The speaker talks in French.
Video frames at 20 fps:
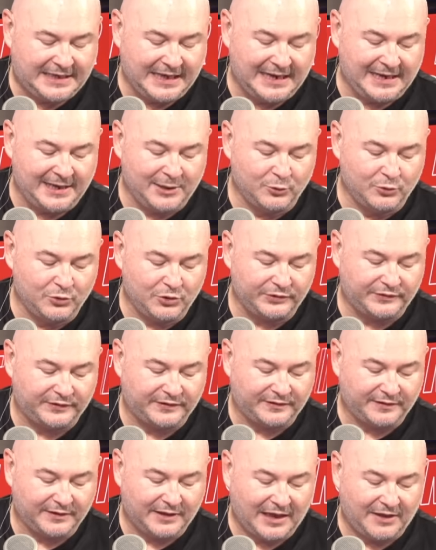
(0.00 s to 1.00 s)
Quel est
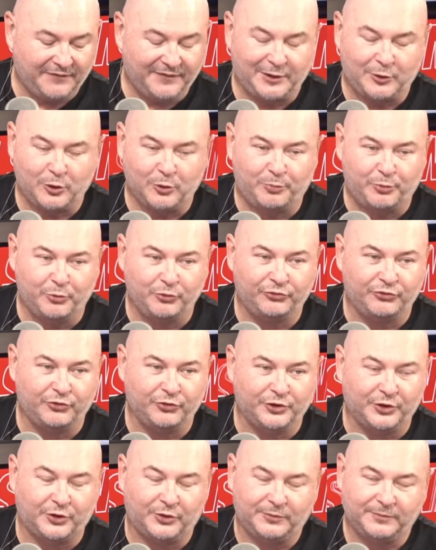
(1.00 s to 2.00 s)
l'ours avec le plus
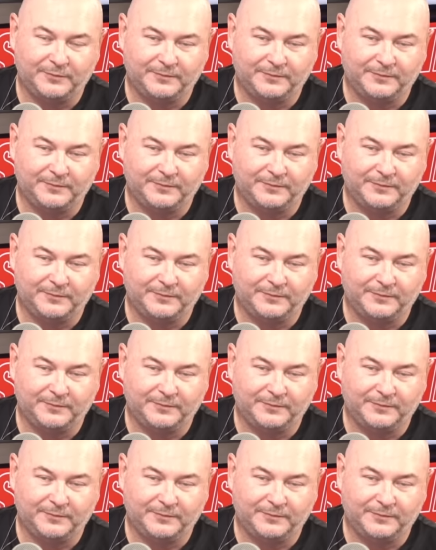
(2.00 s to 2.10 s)
de dents